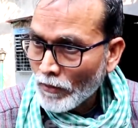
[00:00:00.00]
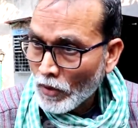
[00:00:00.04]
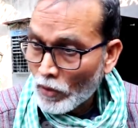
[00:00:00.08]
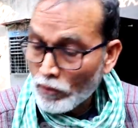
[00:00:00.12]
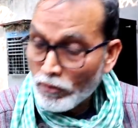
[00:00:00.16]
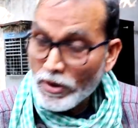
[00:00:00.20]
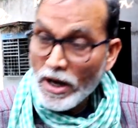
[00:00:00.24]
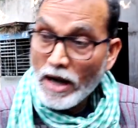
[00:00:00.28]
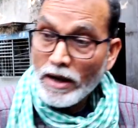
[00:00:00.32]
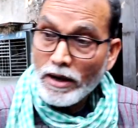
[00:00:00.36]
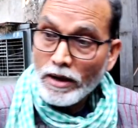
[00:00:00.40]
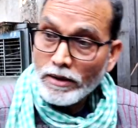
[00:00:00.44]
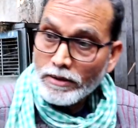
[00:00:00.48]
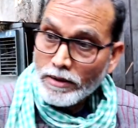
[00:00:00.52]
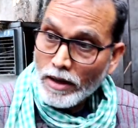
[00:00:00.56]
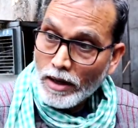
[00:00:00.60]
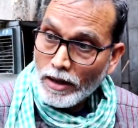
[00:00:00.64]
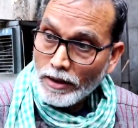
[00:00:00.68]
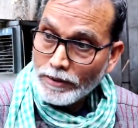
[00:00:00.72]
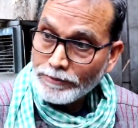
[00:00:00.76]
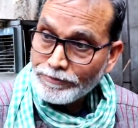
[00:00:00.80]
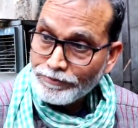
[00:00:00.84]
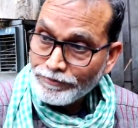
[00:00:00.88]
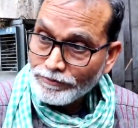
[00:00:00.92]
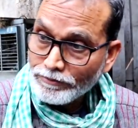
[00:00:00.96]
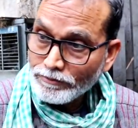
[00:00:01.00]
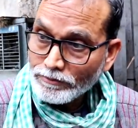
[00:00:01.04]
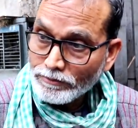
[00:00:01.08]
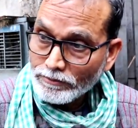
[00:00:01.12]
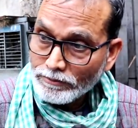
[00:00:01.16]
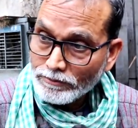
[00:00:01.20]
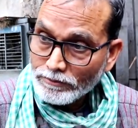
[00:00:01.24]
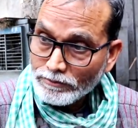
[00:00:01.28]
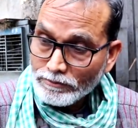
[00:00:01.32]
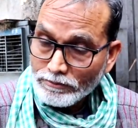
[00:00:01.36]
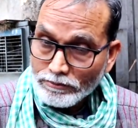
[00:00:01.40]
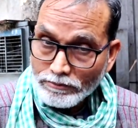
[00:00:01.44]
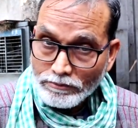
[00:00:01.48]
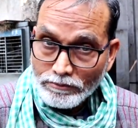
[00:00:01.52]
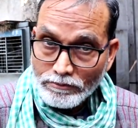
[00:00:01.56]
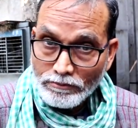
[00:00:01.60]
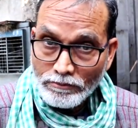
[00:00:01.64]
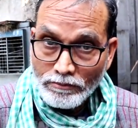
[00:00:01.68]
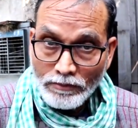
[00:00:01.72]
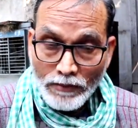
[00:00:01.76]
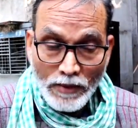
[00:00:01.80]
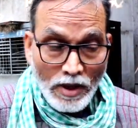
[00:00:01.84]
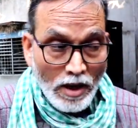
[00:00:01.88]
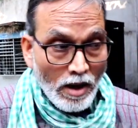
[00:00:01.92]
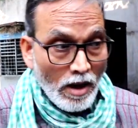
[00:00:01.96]
और क्या कहता
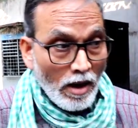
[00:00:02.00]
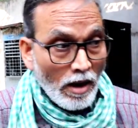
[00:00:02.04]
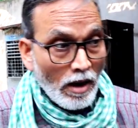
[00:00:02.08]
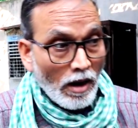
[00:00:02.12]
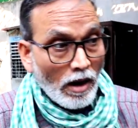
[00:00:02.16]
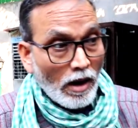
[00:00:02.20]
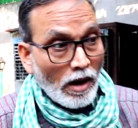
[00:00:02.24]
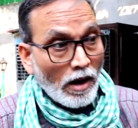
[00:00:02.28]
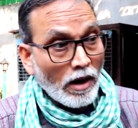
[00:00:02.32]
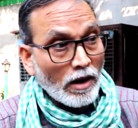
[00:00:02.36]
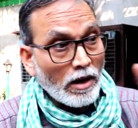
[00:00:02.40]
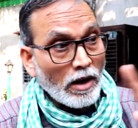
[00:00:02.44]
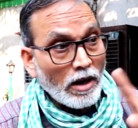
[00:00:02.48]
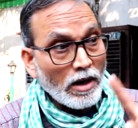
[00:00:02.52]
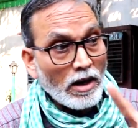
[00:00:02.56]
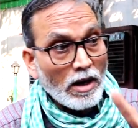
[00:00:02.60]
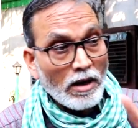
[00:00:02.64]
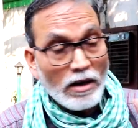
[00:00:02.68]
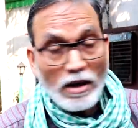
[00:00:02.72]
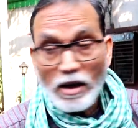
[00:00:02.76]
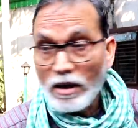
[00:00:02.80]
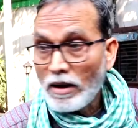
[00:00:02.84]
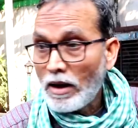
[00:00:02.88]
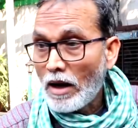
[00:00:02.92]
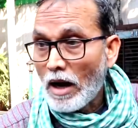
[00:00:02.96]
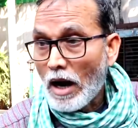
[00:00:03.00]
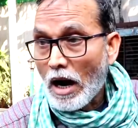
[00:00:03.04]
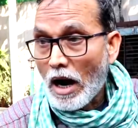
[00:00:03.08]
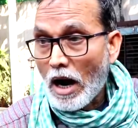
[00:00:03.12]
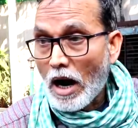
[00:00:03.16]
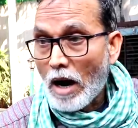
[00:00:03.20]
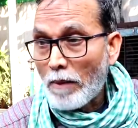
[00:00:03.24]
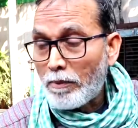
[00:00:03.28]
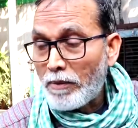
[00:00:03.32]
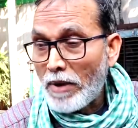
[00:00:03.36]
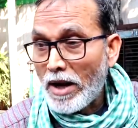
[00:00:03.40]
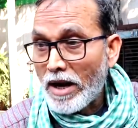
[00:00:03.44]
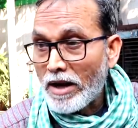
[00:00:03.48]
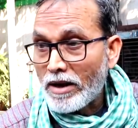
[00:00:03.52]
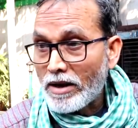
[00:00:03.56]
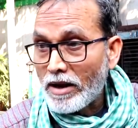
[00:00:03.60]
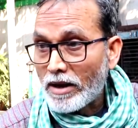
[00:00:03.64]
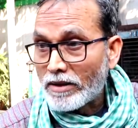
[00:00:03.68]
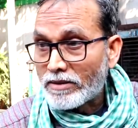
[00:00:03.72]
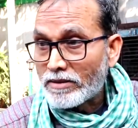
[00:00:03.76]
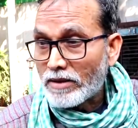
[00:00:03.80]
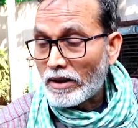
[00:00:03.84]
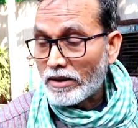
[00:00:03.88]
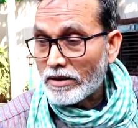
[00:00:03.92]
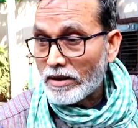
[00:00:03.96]
है अगर आपने
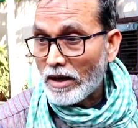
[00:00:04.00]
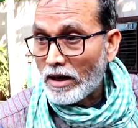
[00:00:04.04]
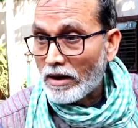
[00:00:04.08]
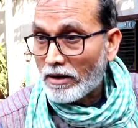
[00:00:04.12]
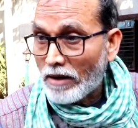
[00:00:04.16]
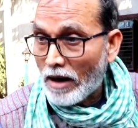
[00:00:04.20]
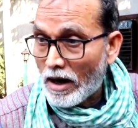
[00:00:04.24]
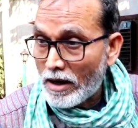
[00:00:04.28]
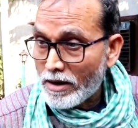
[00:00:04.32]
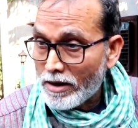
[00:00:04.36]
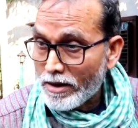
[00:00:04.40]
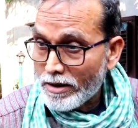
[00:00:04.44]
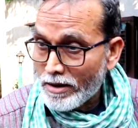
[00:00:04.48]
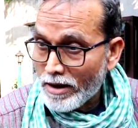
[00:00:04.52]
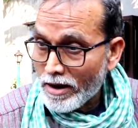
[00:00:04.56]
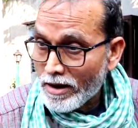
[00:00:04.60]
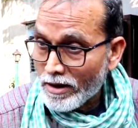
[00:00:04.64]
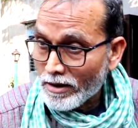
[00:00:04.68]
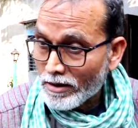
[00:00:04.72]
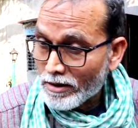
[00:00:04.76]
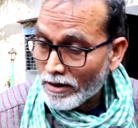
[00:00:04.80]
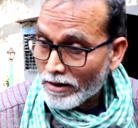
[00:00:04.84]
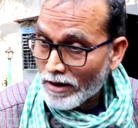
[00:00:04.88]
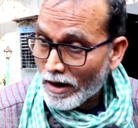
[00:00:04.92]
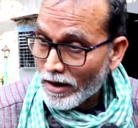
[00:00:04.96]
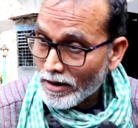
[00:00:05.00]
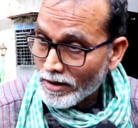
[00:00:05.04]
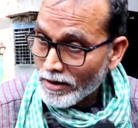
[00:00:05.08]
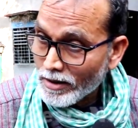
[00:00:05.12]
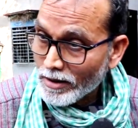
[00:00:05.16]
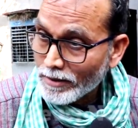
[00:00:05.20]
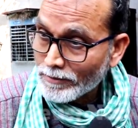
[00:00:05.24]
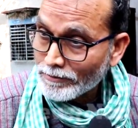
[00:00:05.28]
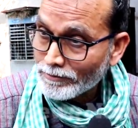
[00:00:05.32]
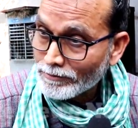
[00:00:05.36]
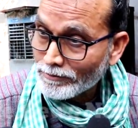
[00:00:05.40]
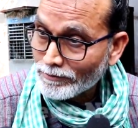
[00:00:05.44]
ये सड़कें खाली नहीं कराई